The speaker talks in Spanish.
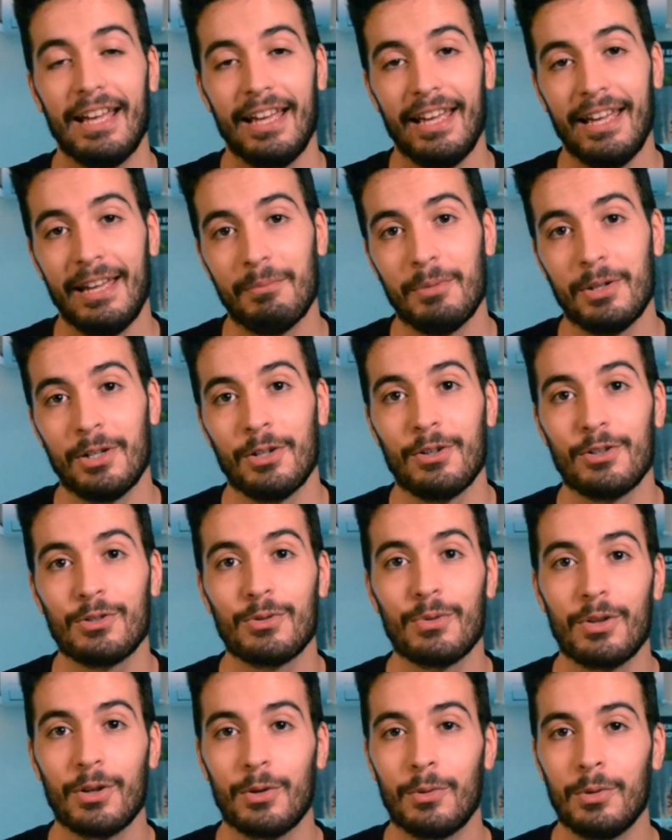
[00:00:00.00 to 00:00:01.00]
eh, bueno, no
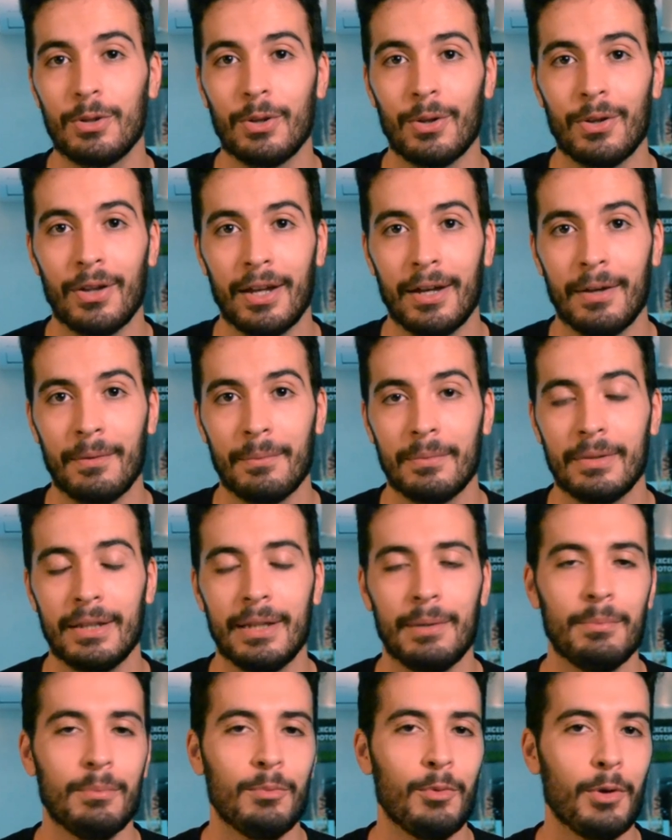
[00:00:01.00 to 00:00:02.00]
es un circuito de em,
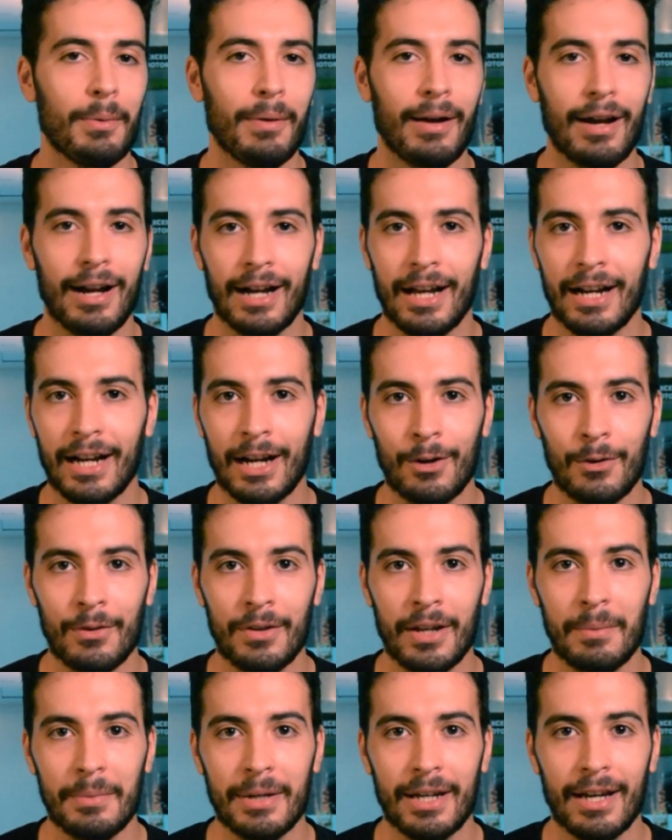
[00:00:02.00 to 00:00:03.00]
de muy baja carga
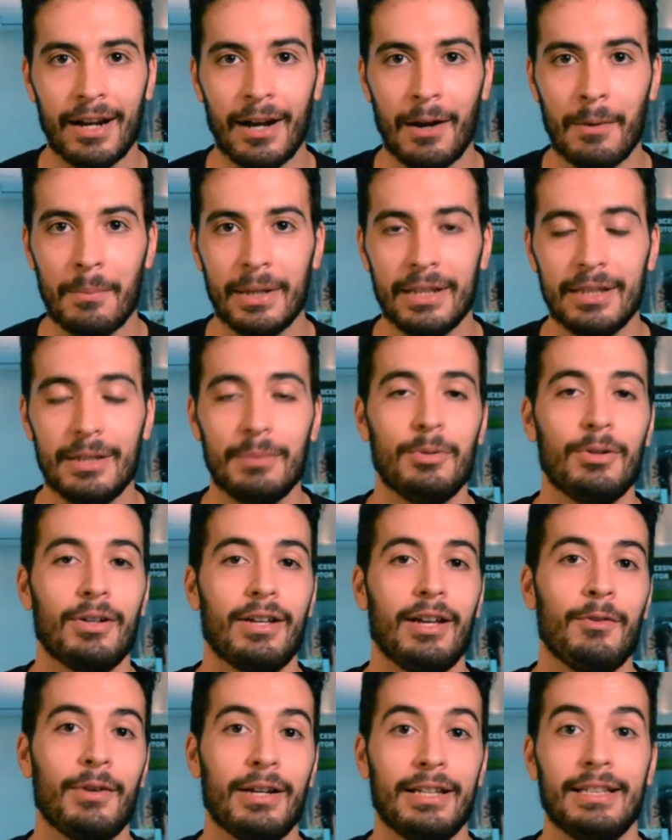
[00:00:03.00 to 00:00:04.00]
aerodinámica realmente,
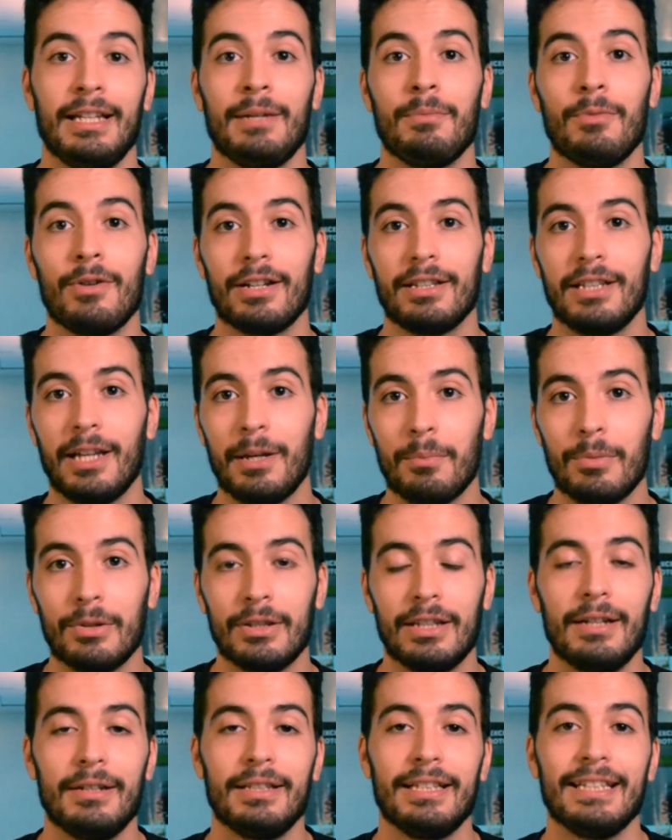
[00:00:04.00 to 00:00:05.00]
porque aunque tenemos rectas
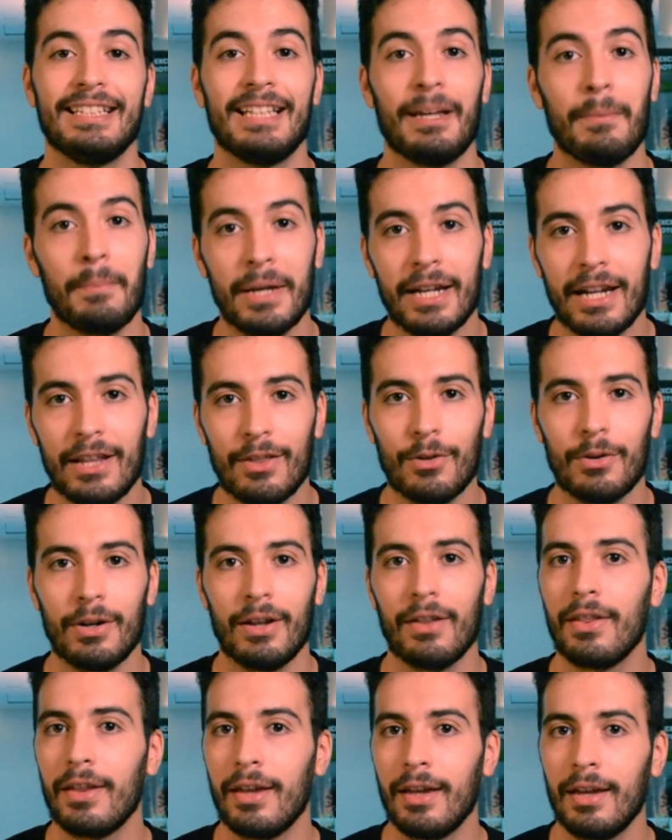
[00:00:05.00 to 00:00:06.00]
importantes, también hay
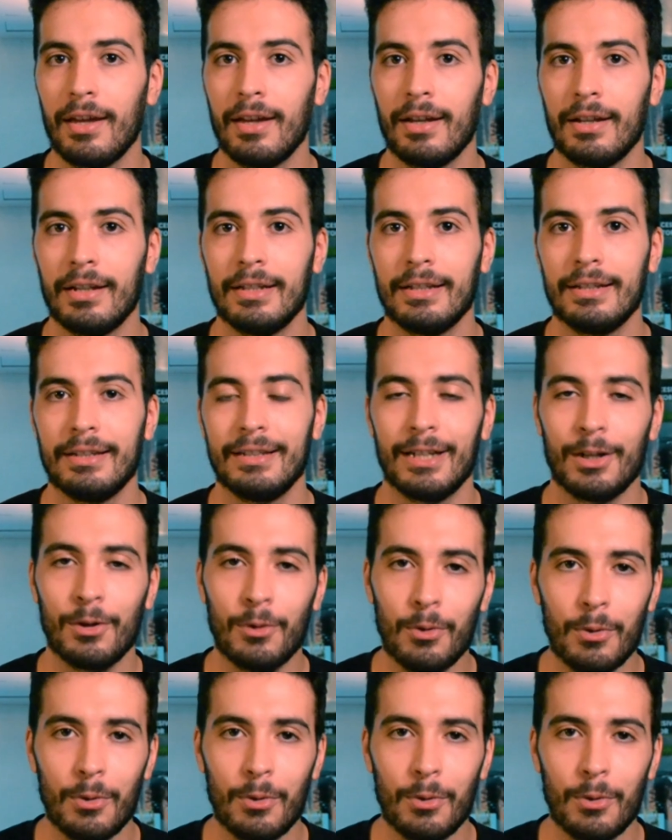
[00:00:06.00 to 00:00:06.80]
zonas de,